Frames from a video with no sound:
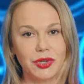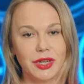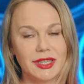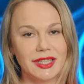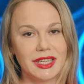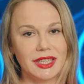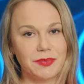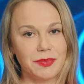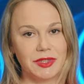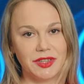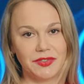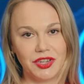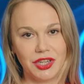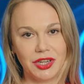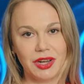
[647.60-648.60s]
касается
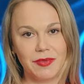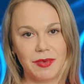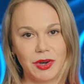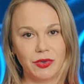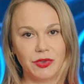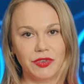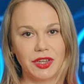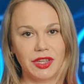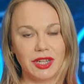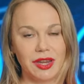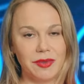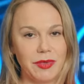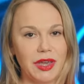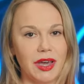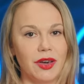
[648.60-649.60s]
поставщика оборудования,
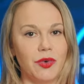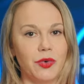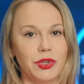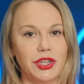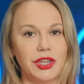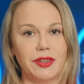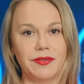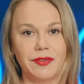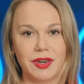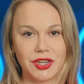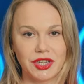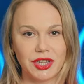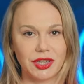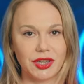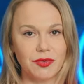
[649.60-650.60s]
для меня очень
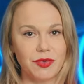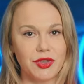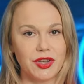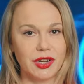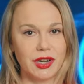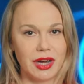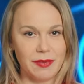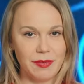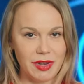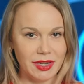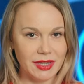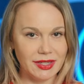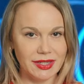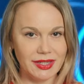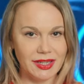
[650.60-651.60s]
важно
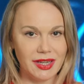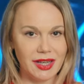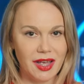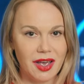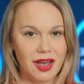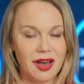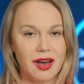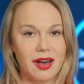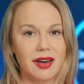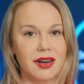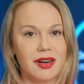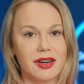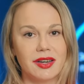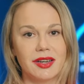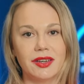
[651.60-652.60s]
коммуникабельность,
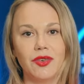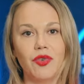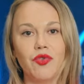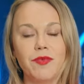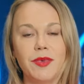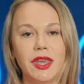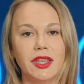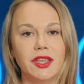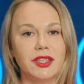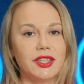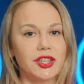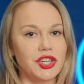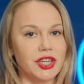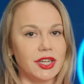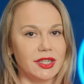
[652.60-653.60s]
а, умение
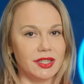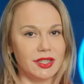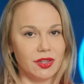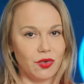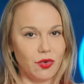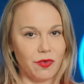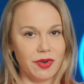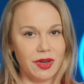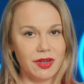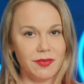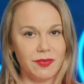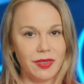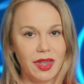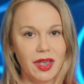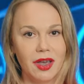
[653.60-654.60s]
держать слово,
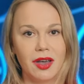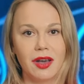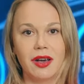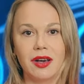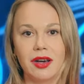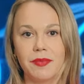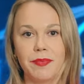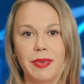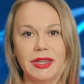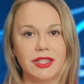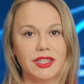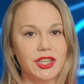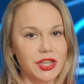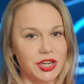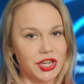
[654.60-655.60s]
а,
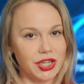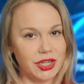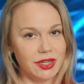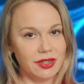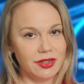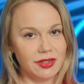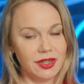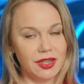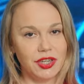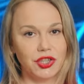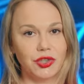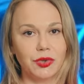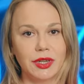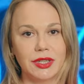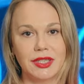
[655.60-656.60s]
поддержка. И
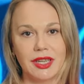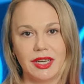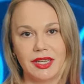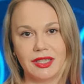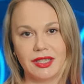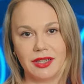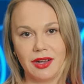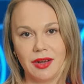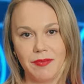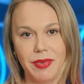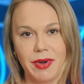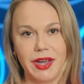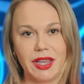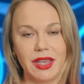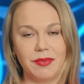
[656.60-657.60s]
что касается
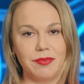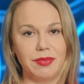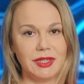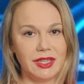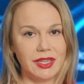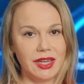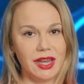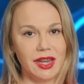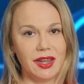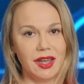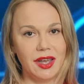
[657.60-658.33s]
компании BTL,